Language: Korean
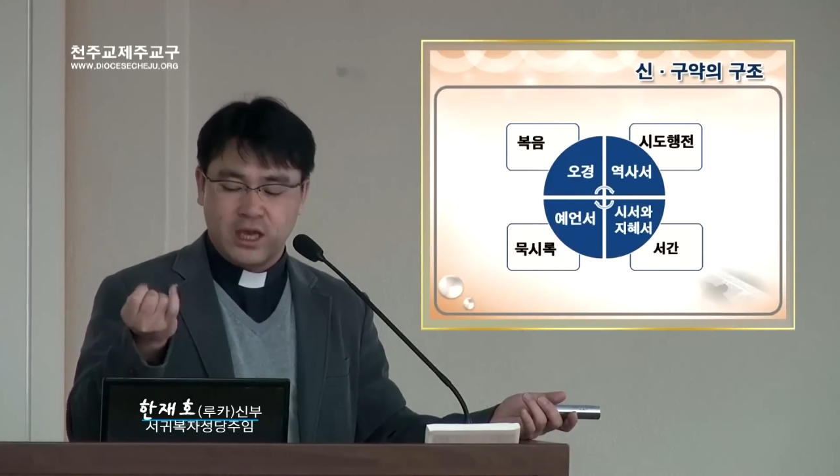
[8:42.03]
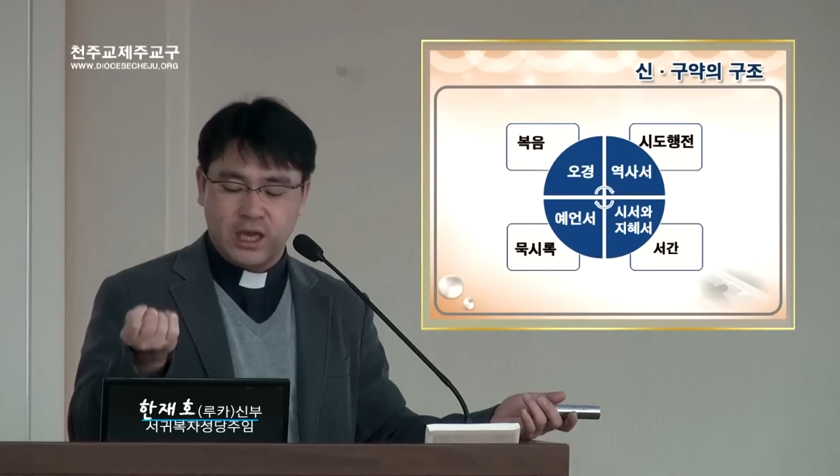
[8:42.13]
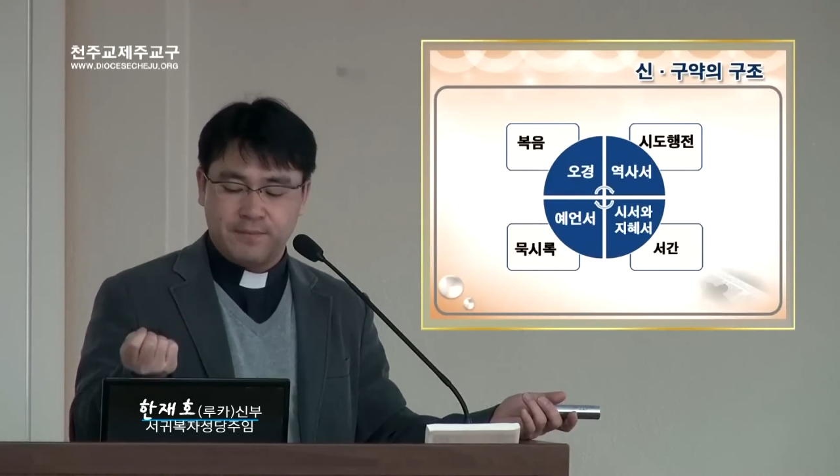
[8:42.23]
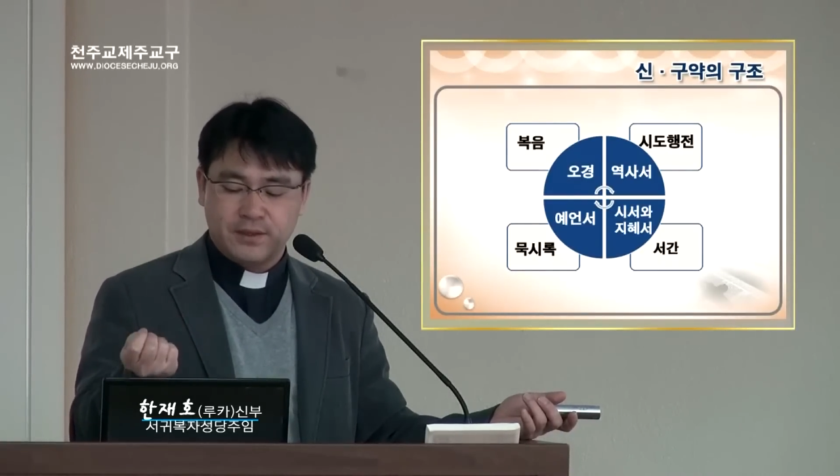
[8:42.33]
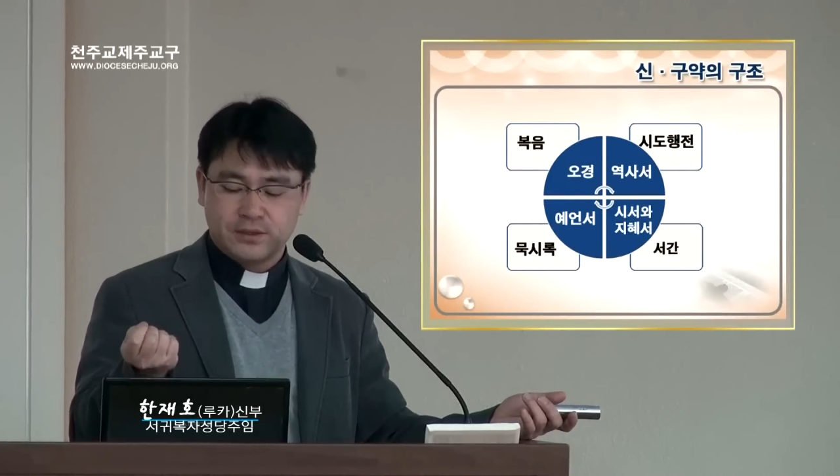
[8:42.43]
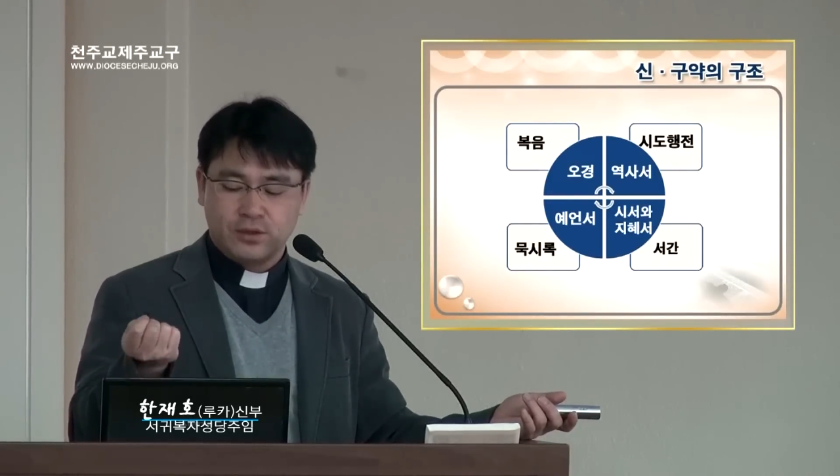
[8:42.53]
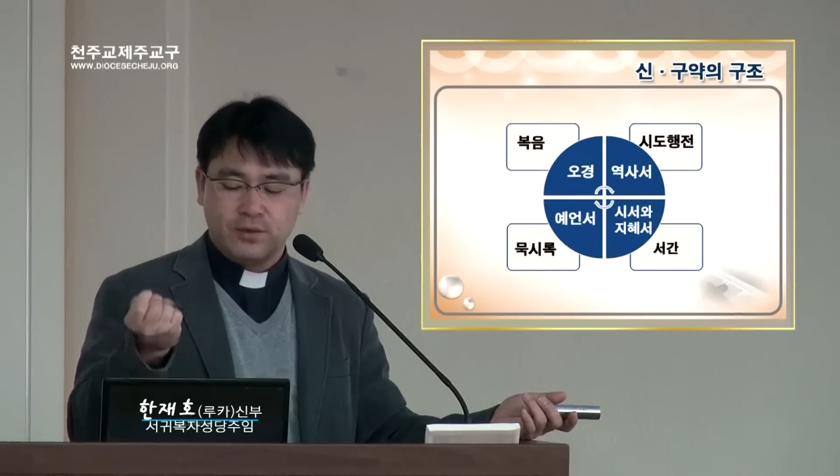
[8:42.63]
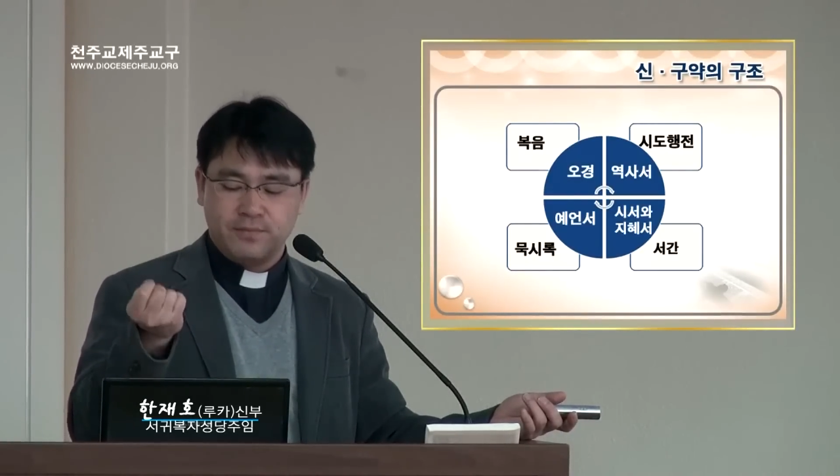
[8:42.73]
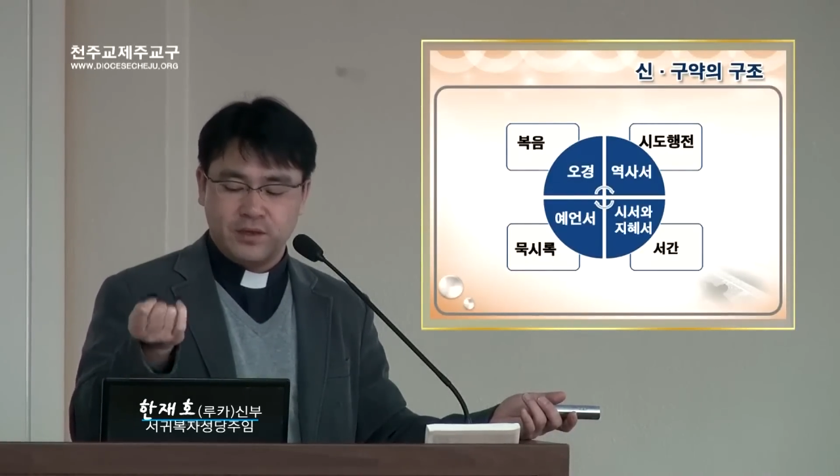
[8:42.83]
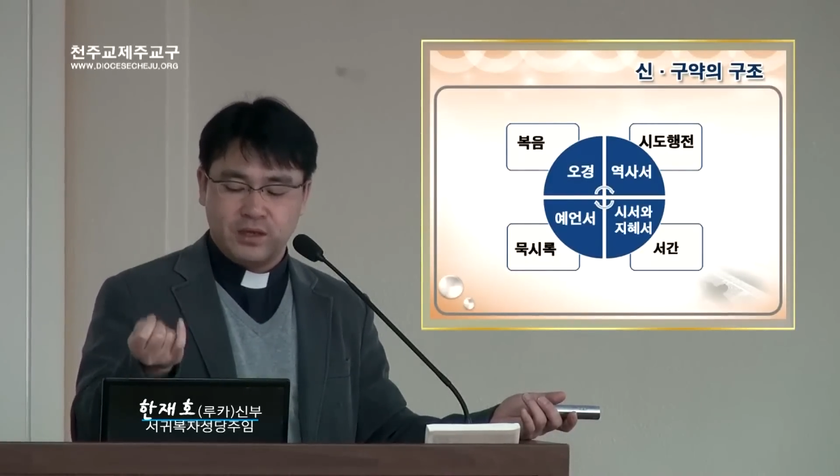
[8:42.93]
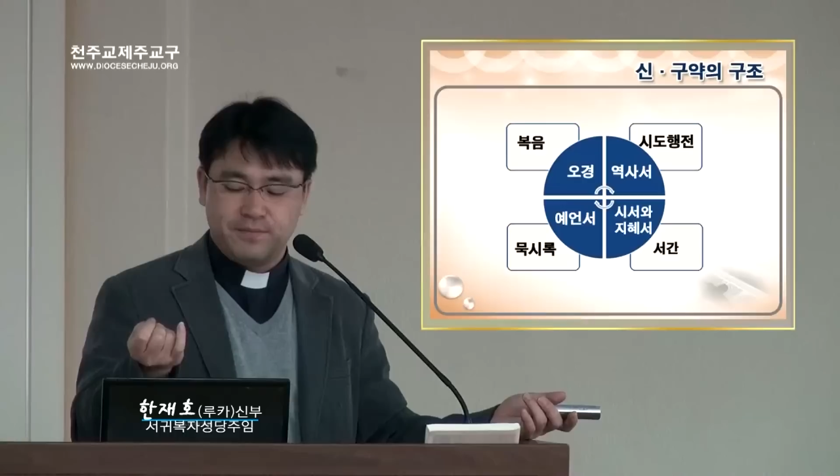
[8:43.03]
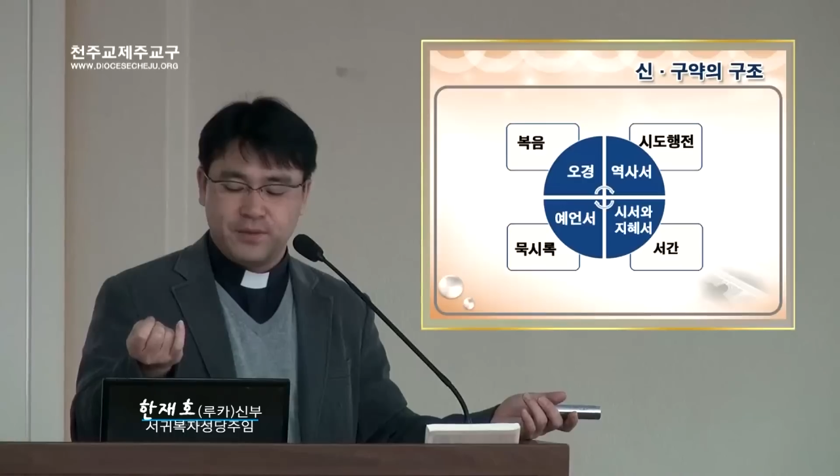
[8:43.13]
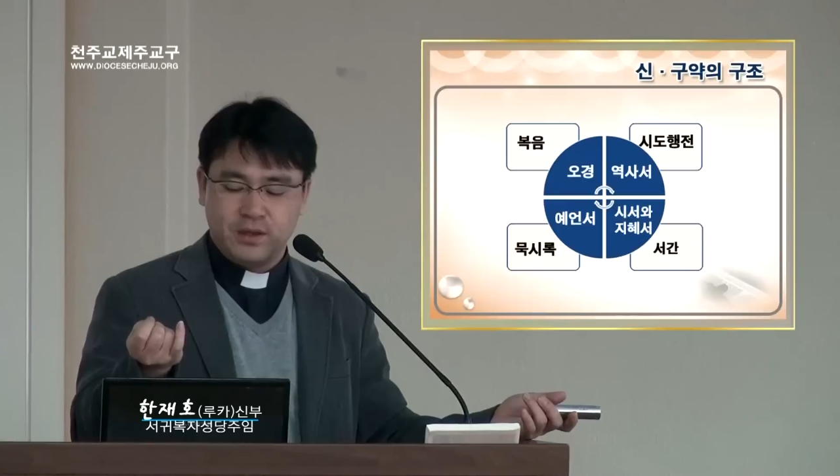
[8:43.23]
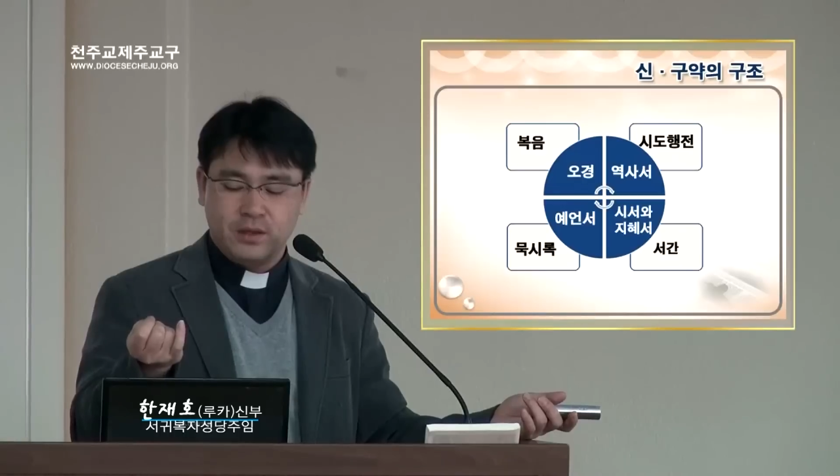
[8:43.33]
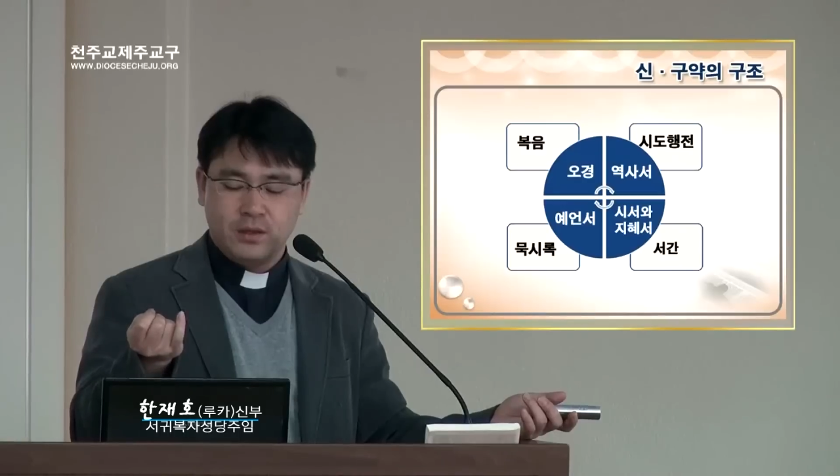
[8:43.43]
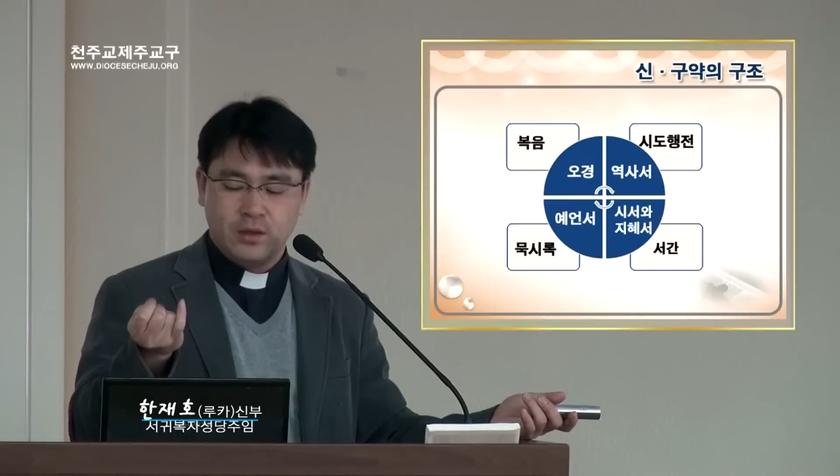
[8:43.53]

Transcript: 에페소, 필리피,